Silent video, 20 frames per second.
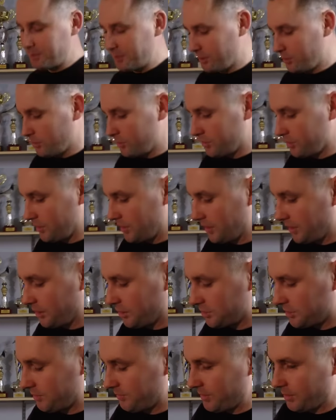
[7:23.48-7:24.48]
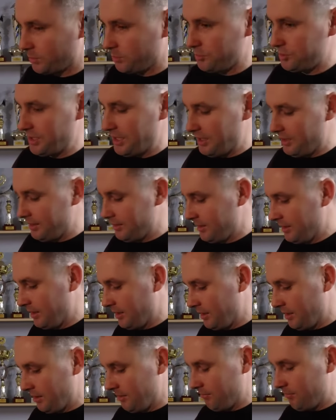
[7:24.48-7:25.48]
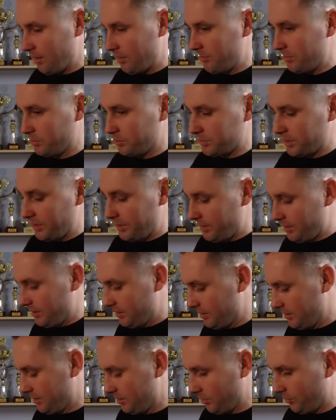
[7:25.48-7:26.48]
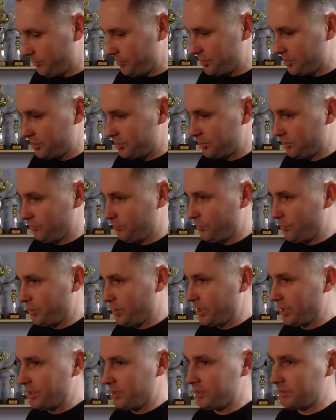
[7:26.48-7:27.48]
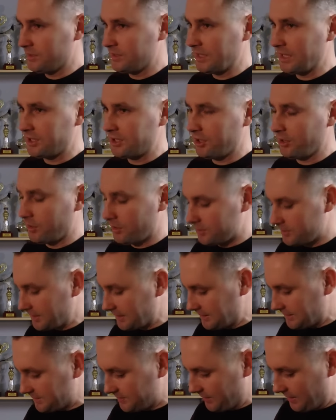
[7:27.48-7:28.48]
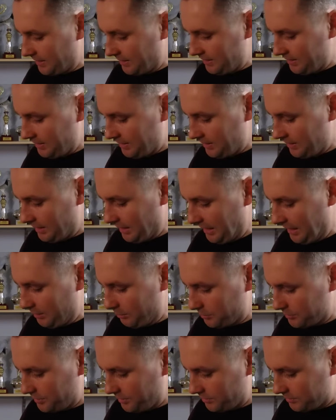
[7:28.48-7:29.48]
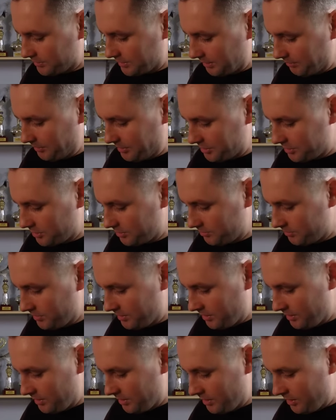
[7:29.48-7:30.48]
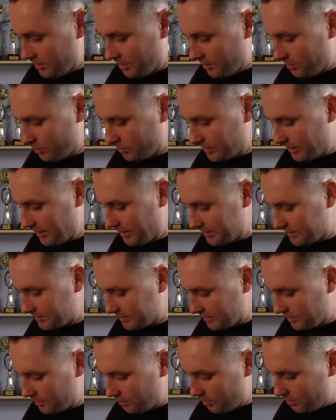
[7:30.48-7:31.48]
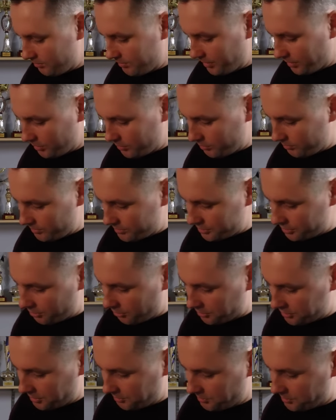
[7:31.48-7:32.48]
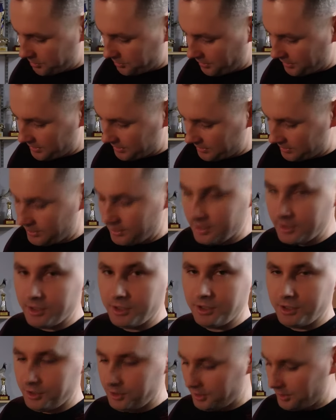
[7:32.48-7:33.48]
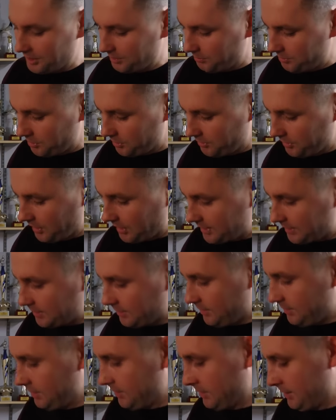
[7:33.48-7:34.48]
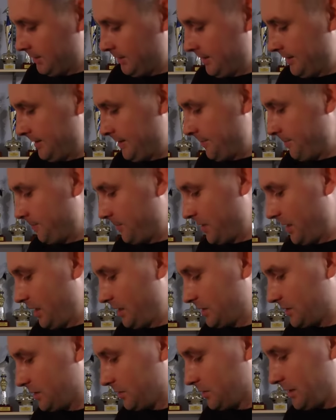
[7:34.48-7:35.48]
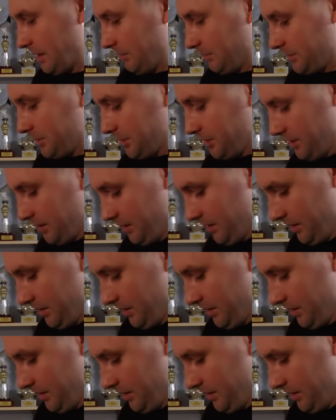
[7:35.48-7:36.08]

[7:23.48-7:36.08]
przykład kolegi Krzysztofa Kusia mamy tutaj również dwójkę starszego rodzeństwa, ale już z inną samiczką. Tutaj jest gołąbek o numerze 81-71. Jest to samczyk.